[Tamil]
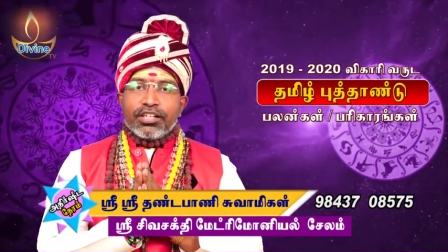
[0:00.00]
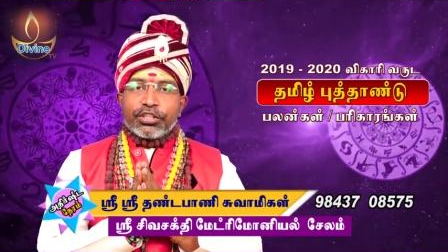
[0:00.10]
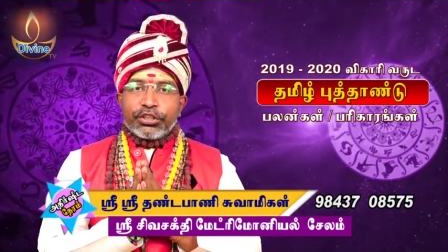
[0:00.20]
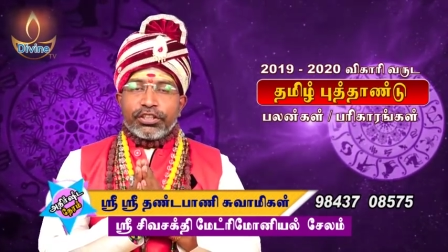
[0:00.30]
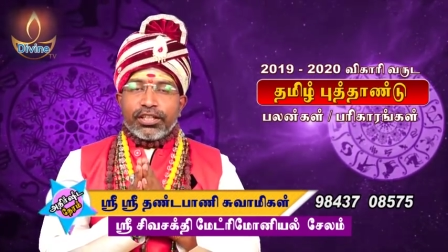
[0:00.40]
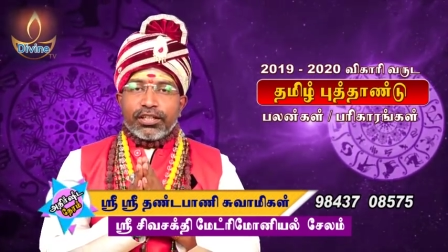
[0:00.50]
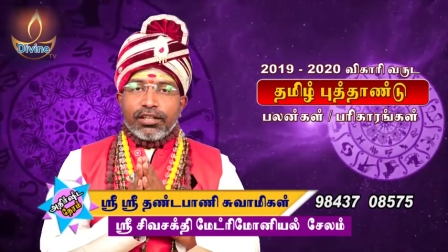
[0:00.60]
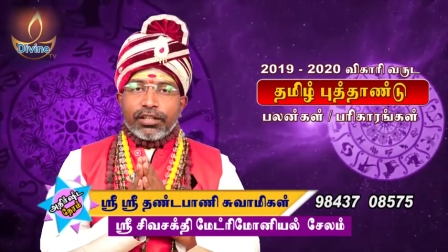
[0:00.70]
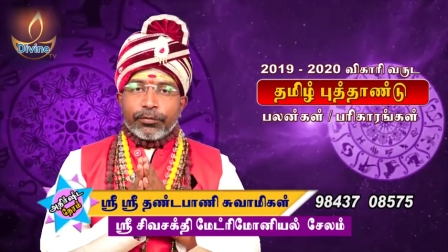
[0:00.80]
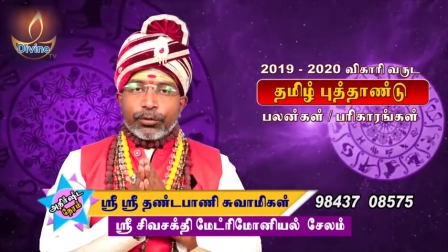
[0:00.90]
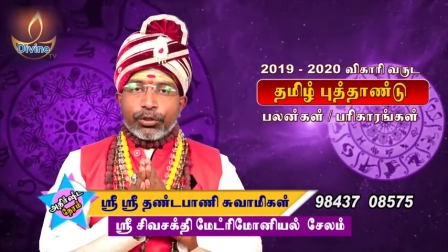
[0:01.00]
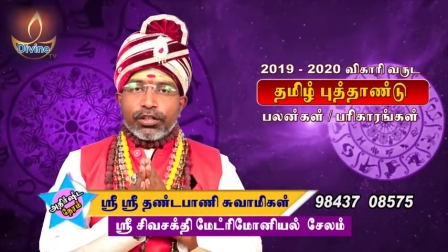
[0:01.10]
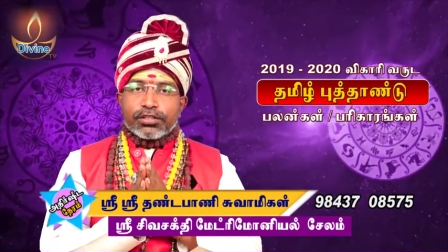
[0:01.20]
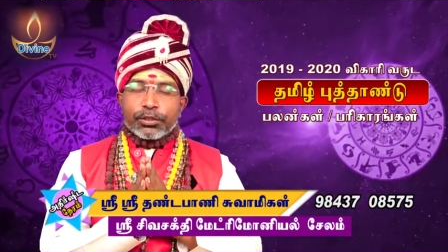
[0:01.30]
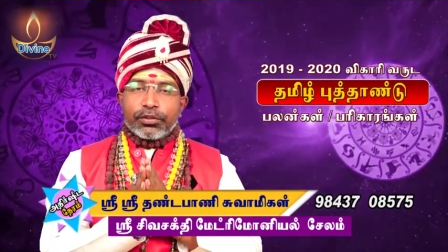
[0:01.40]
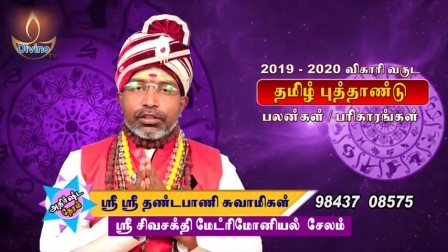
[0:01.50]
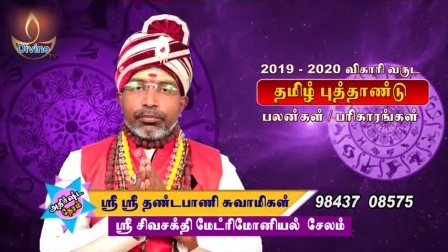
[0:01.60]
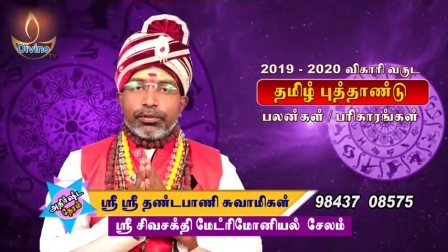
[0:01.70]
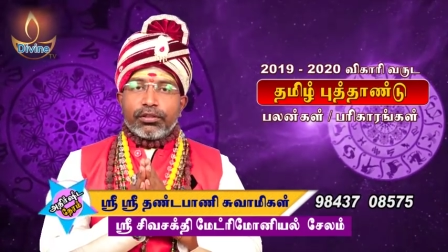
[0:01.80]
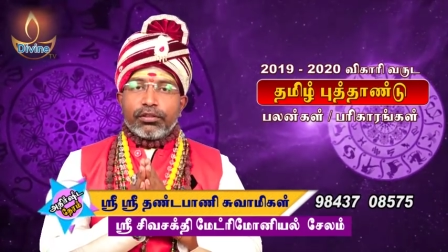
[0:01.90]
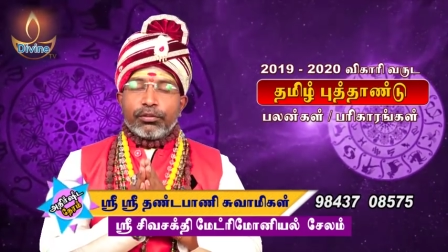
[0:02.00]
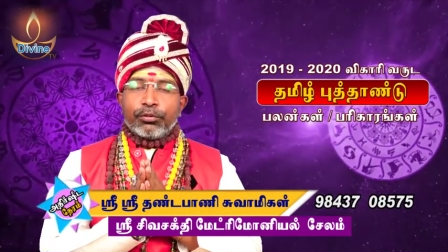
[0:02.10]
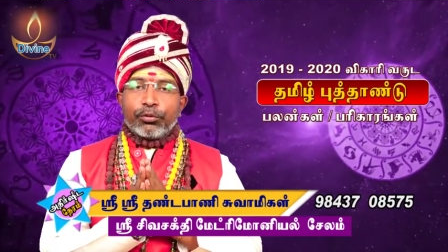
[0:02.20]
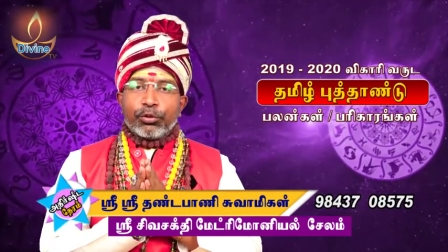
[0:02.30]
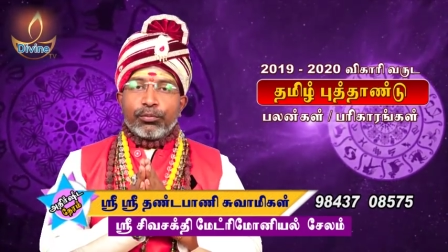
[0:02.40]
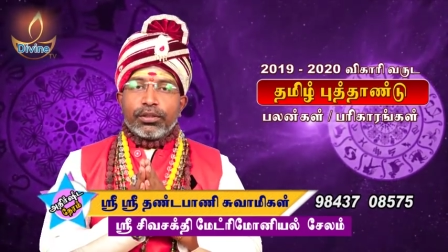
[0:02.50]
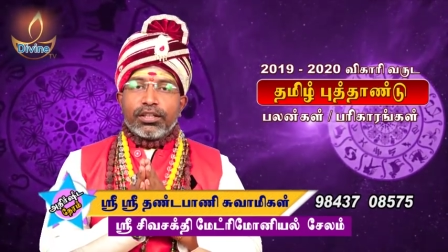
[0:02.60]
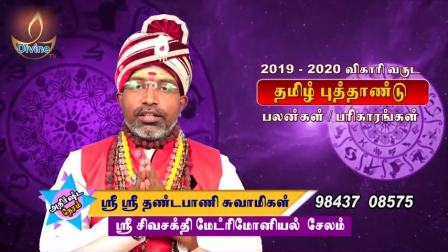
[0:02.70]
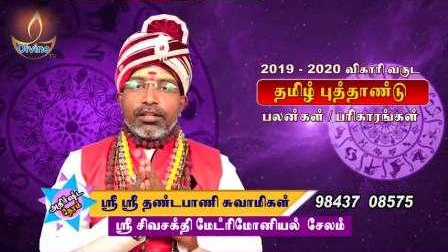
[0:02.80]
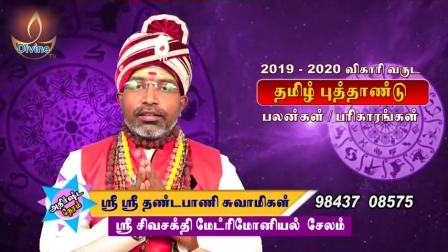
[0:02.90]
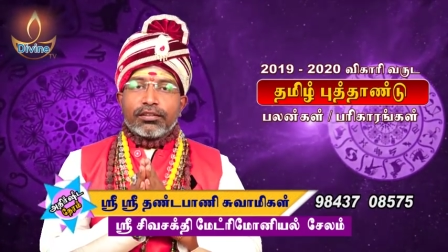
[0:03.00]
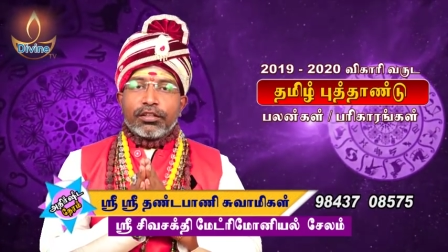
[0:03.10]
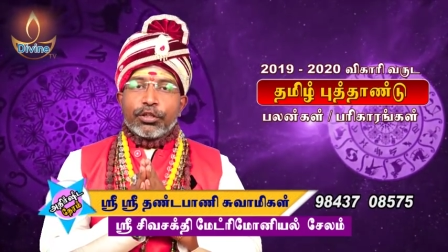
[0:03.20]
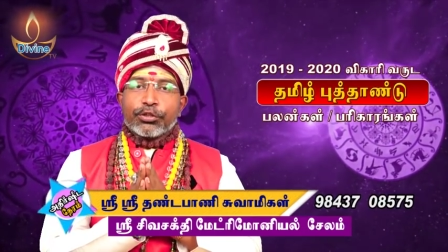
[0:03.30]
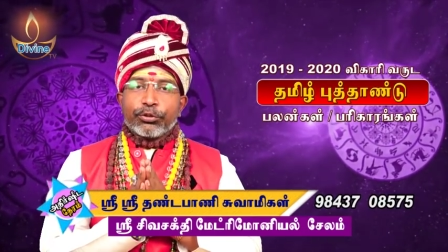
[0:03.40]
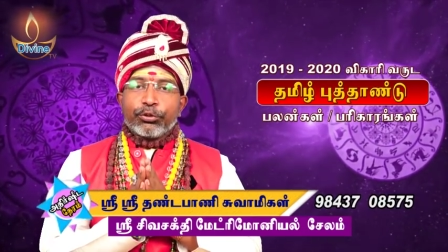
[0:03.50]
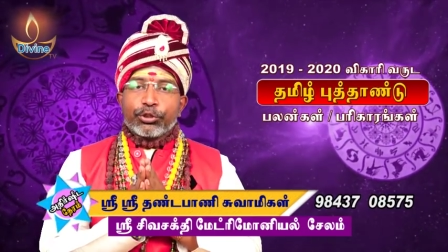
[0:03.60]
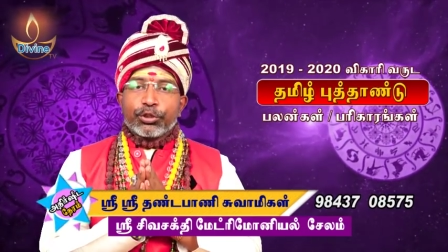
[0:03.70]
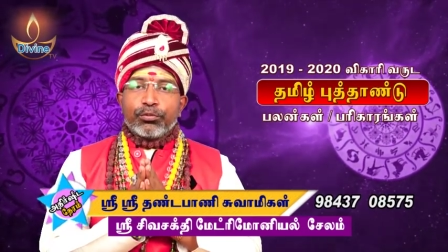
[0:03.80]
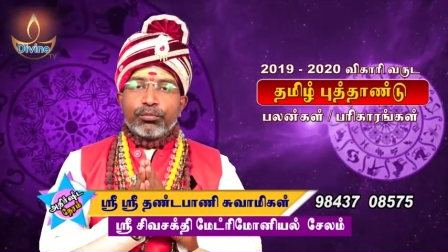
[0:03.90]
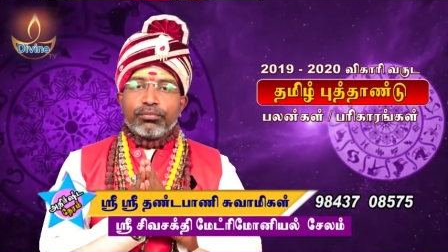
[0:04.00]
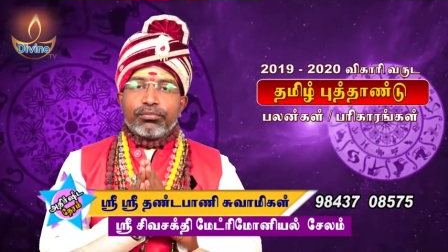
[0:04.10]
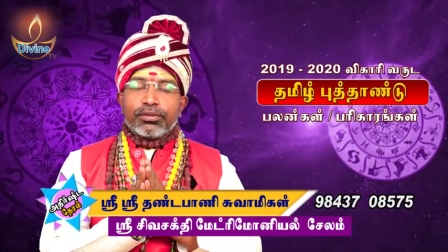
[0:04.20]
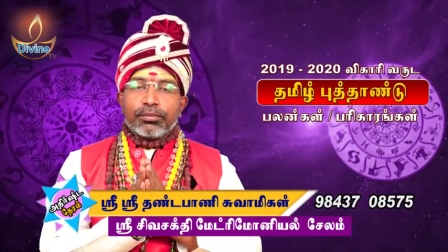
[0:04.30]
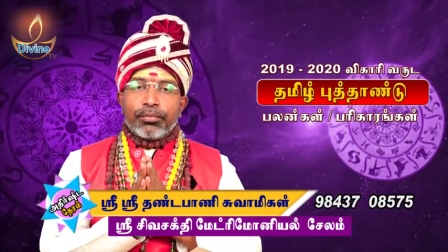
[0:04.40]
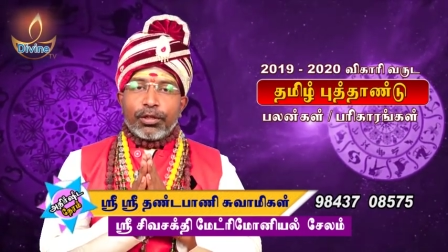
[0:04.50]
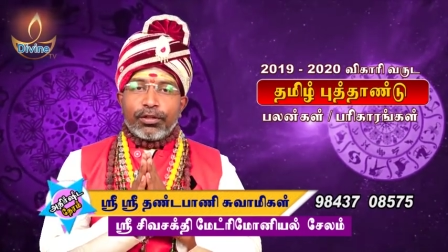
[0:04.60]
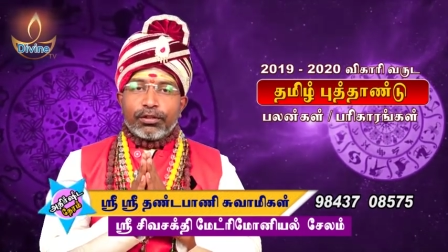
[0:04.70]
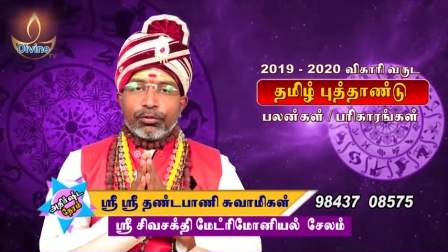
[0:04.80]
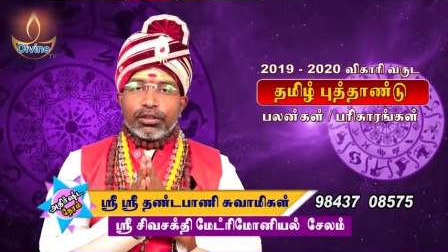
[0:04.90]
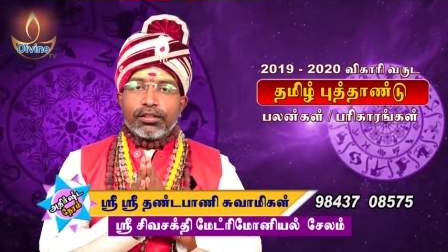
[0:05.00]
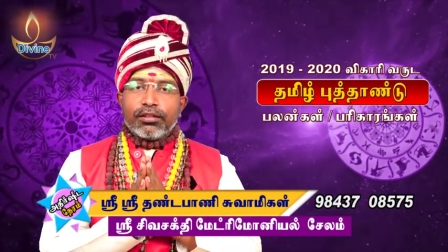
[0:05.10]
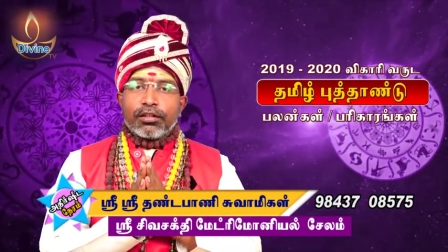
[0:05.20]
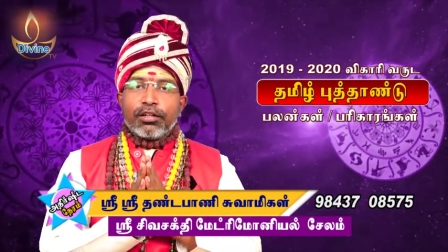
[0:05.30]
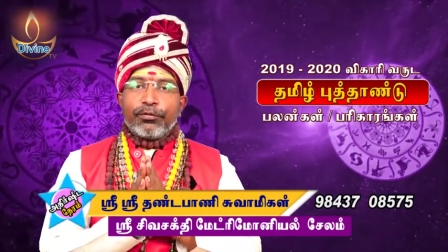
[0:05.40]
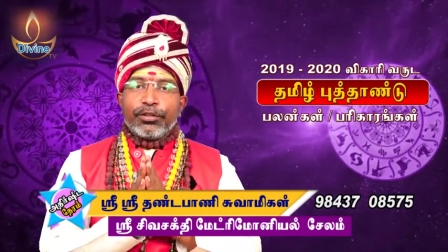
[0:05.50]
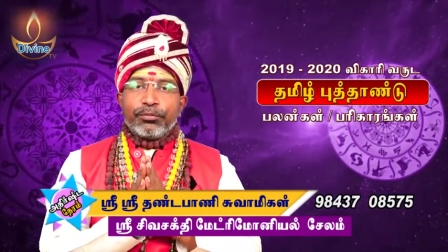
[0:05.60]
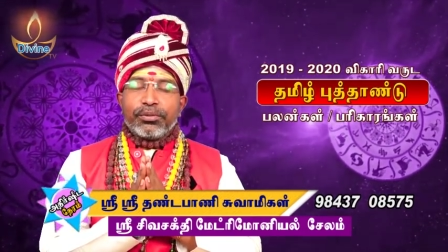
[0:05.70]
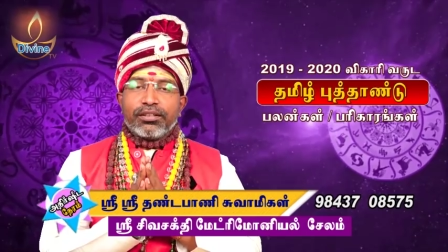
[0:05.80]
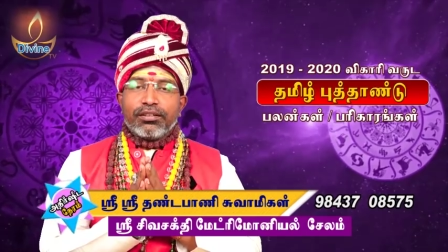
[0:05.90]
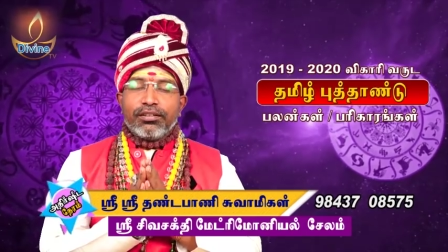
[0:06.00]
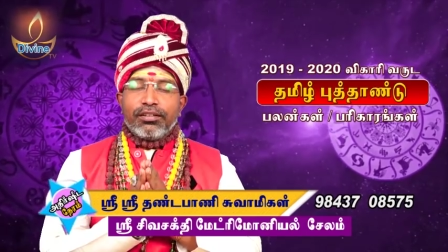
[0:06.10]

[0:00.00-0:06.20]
சித்தர்கள் அனைவரோட ஆசீர்வாதங்களை பெற்று உங்கள் குடும்பத்தில் அத்தனை சந்தோஷமும் பகவான் உங்களுக்கு அருள வேண்டும் என்று